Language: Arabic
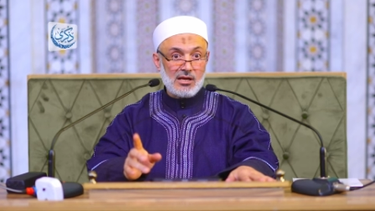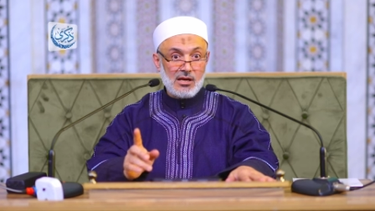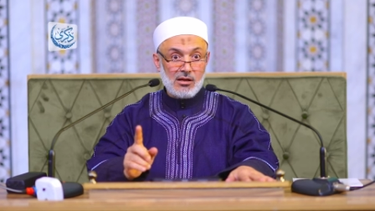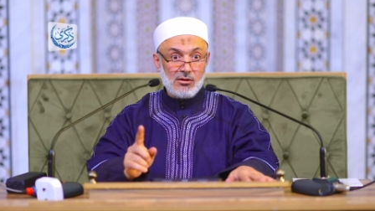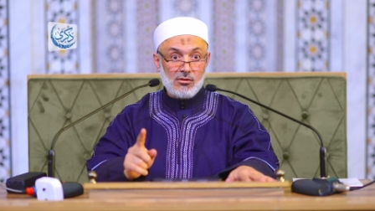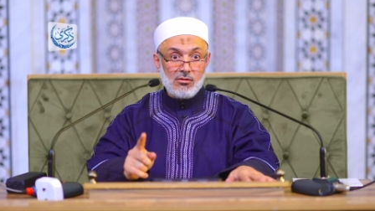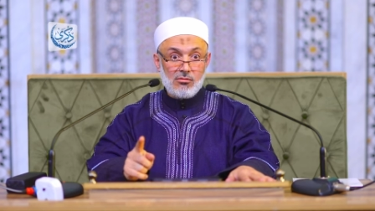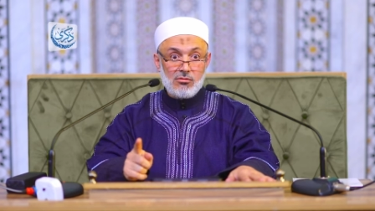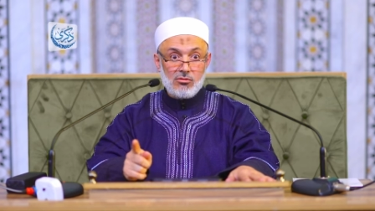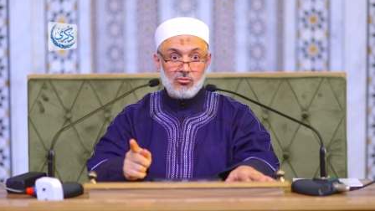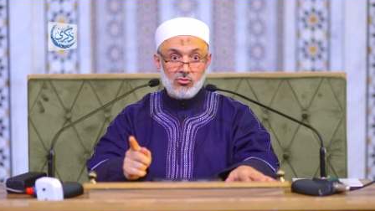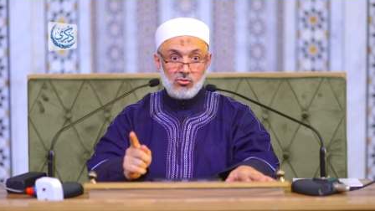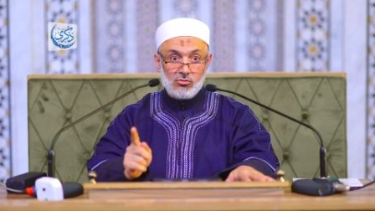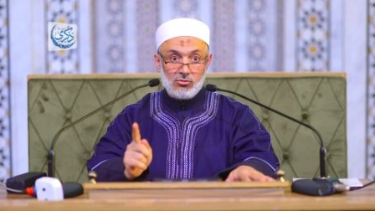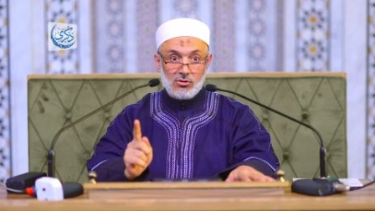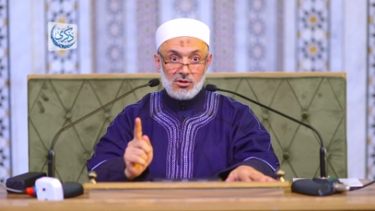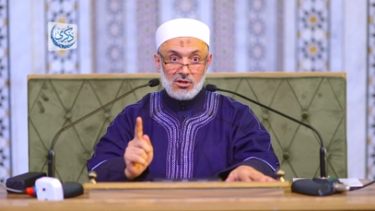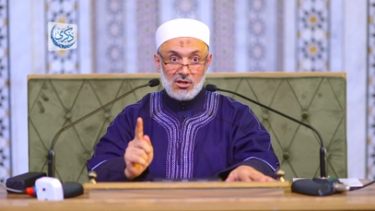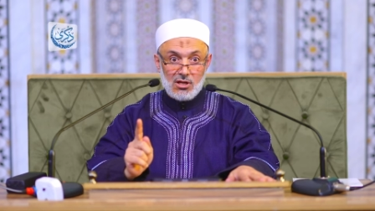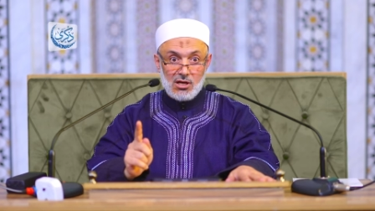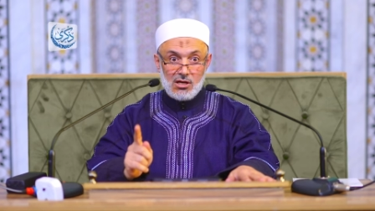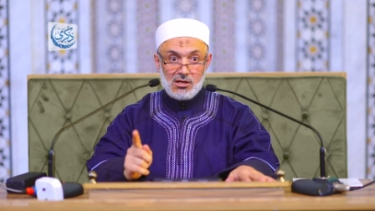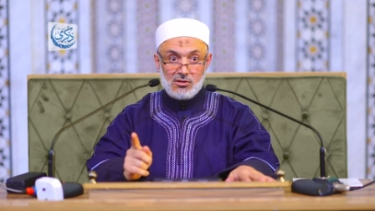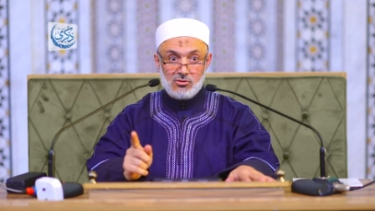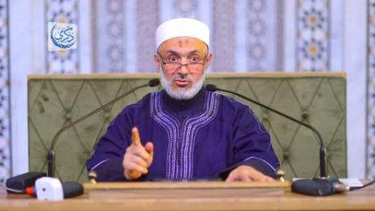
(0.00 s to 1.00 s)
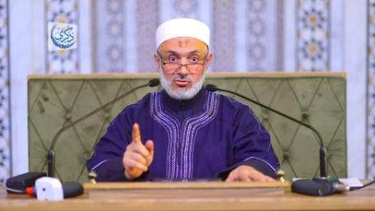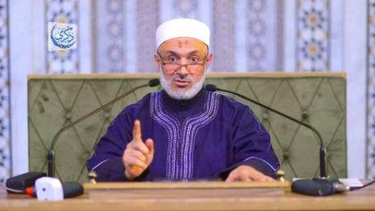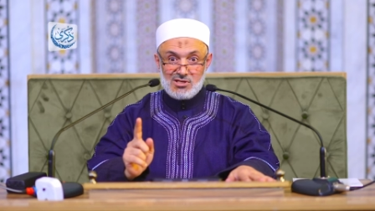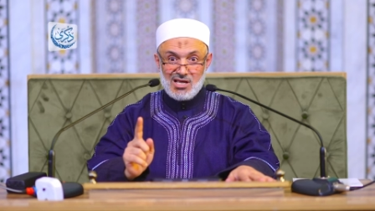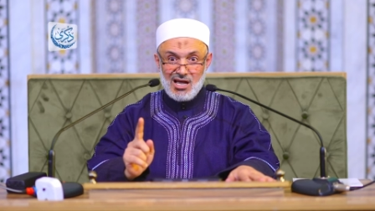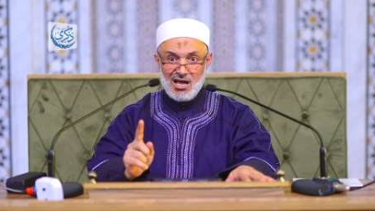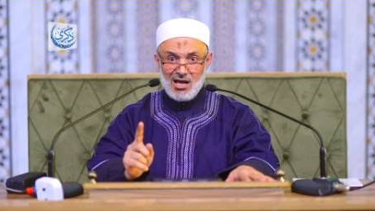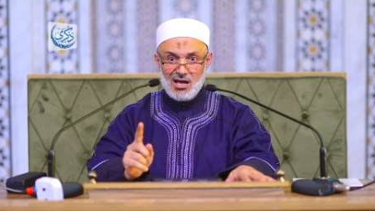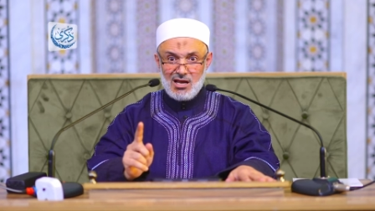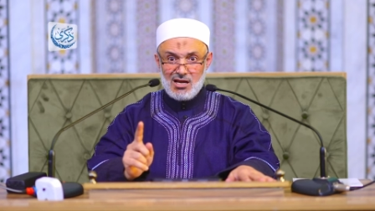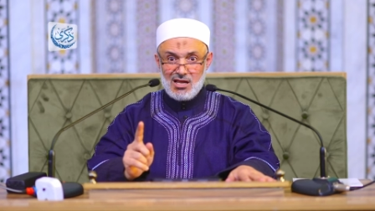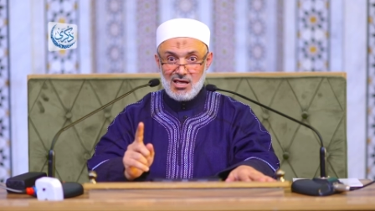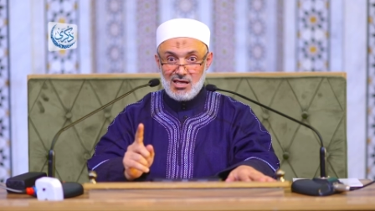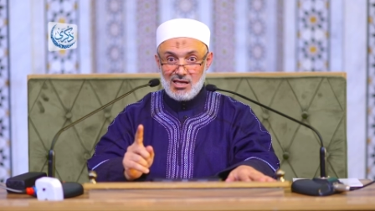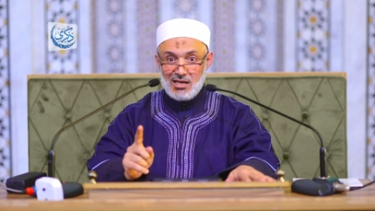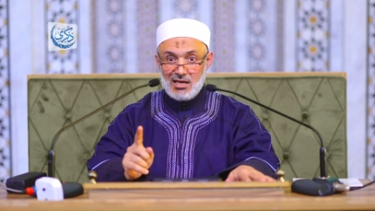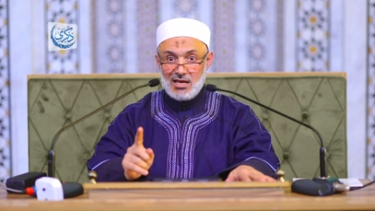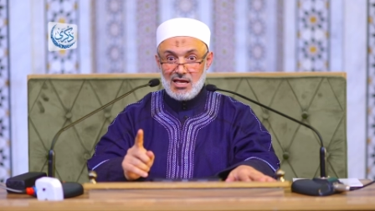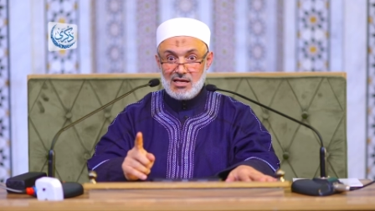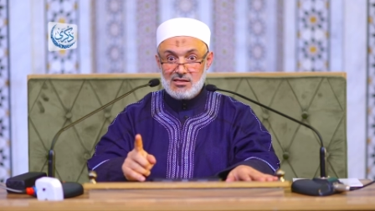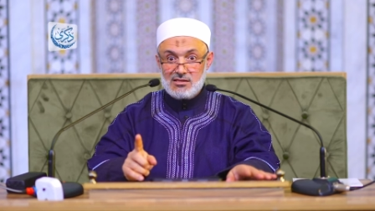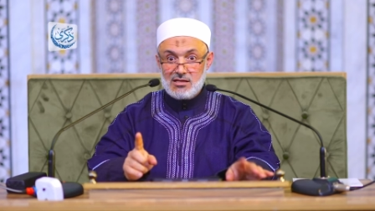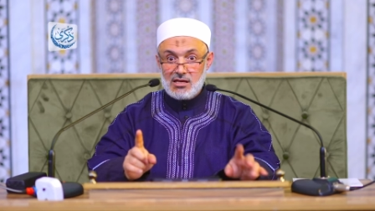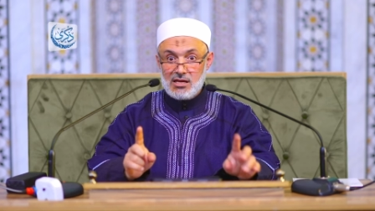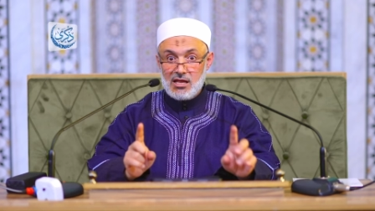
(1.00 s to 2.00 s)
ينظر الله تعالى
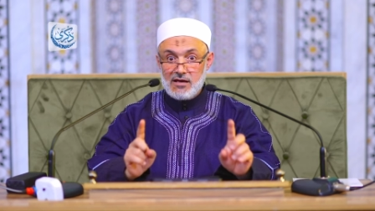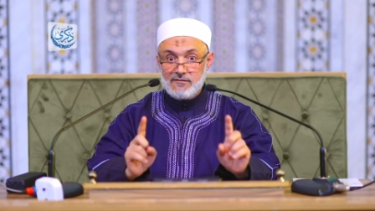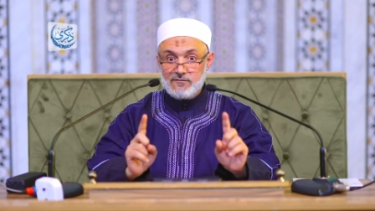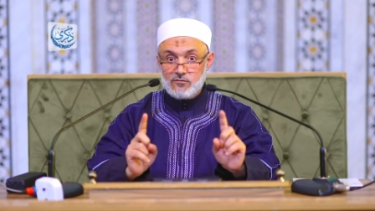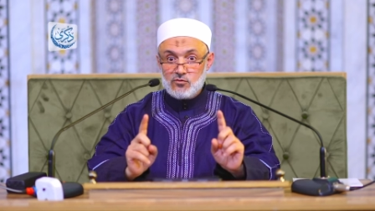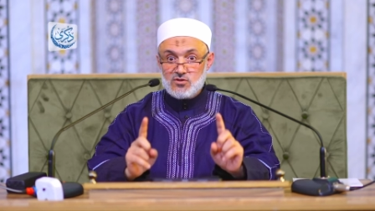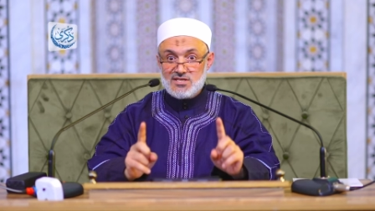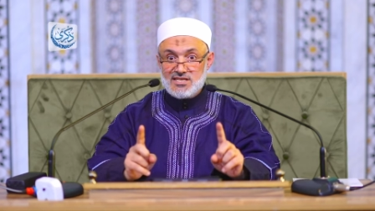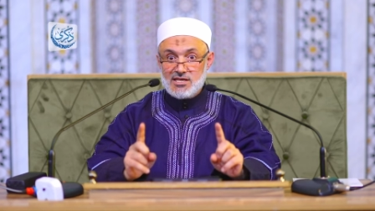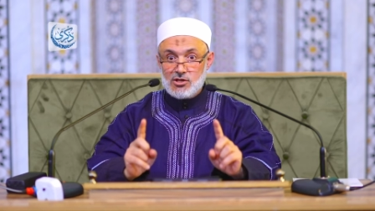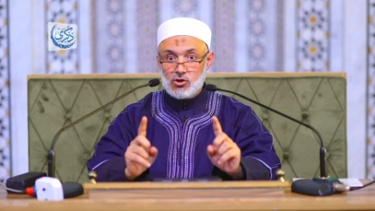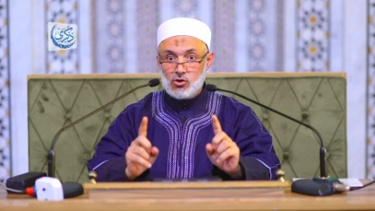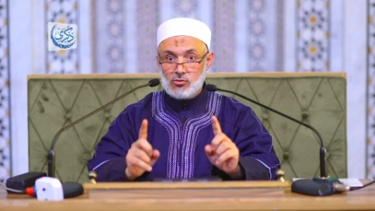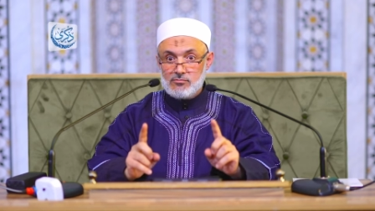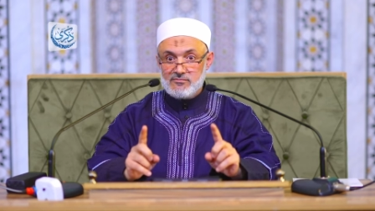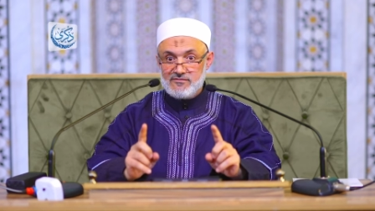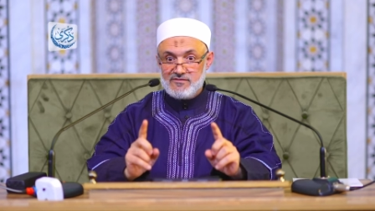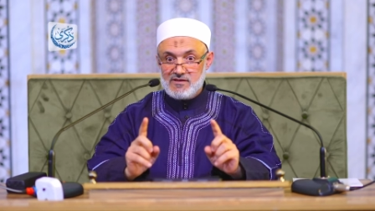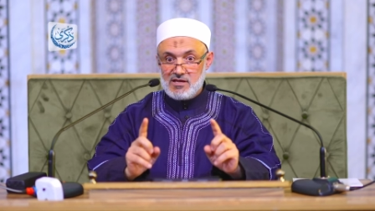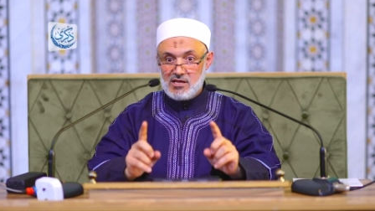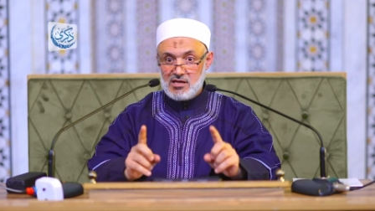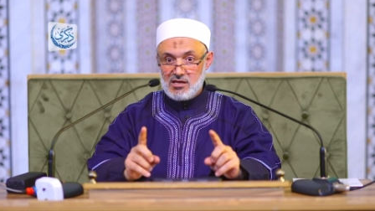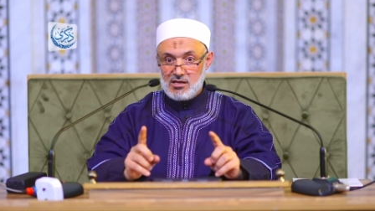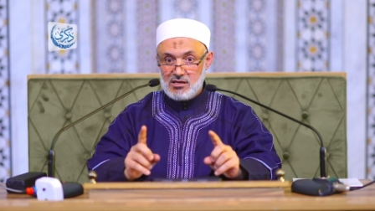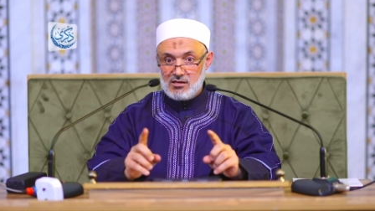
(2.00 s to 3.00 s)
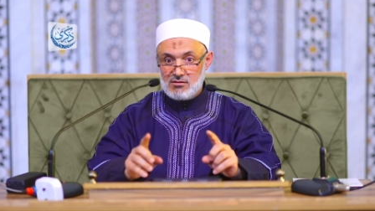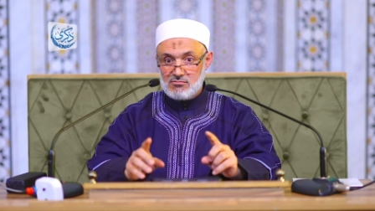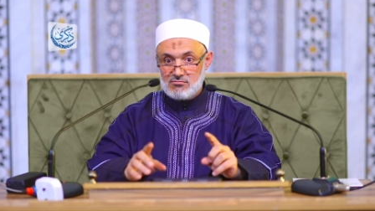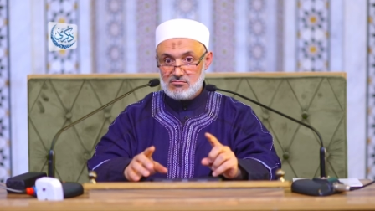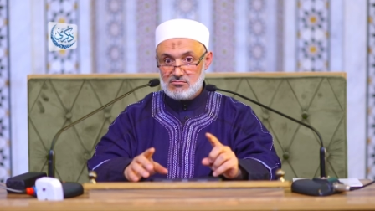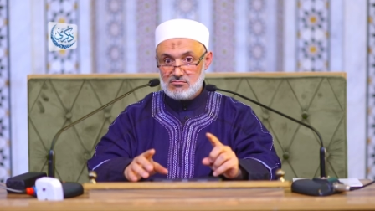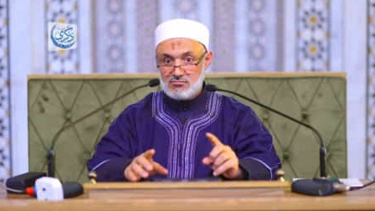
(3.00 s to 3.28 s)
الى تنافسكم فيه